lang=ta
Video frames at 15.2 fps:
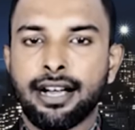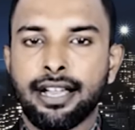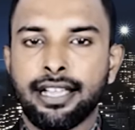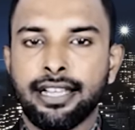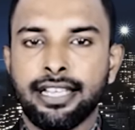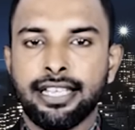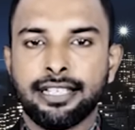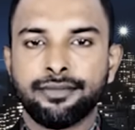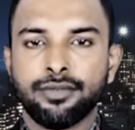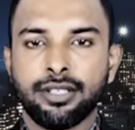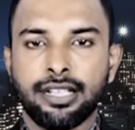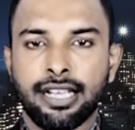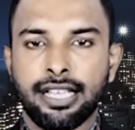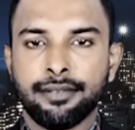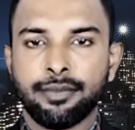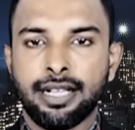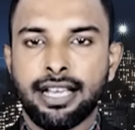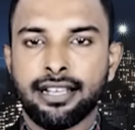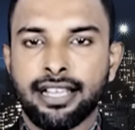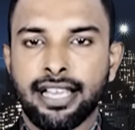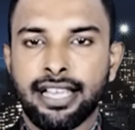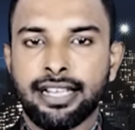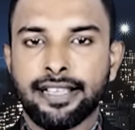ஐடிஎஃப்
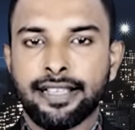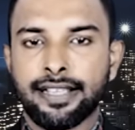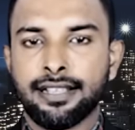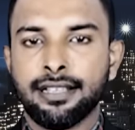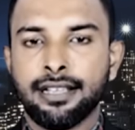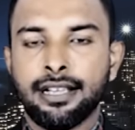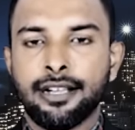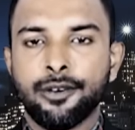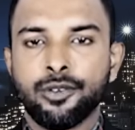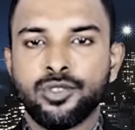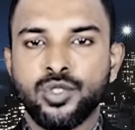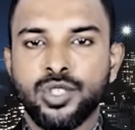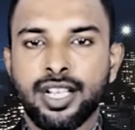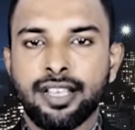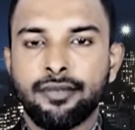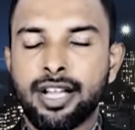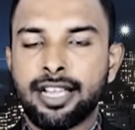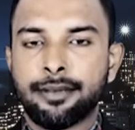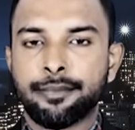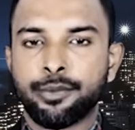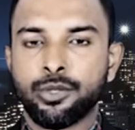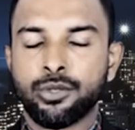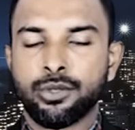லெபனான் எல்லையில் ஒரு
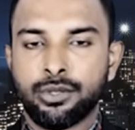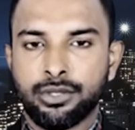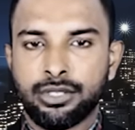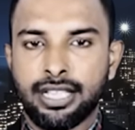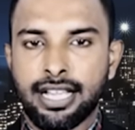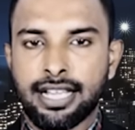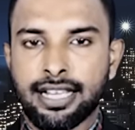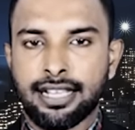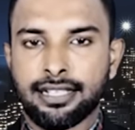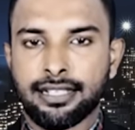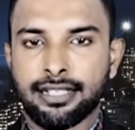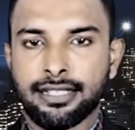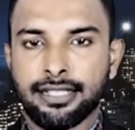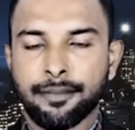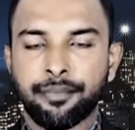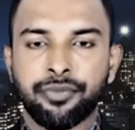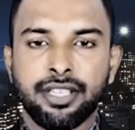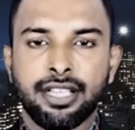சரிவான போருக்கு தயாராகிறது